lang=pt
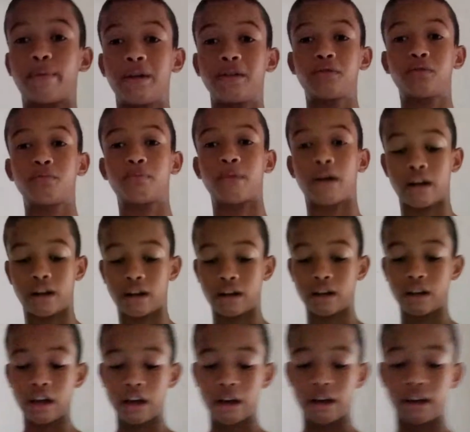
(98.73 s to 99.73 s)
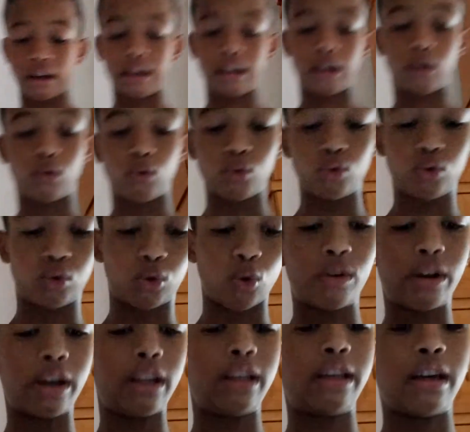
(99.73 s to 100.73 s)
preso para que ele
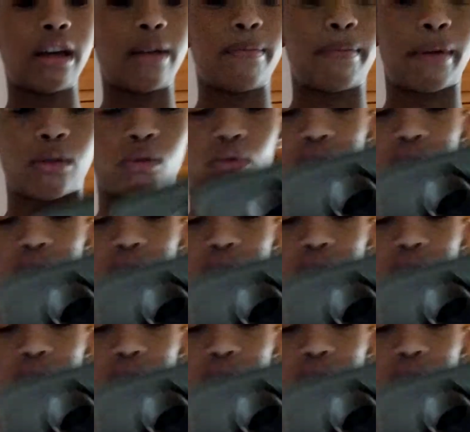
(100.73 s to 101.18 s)
contou que ele para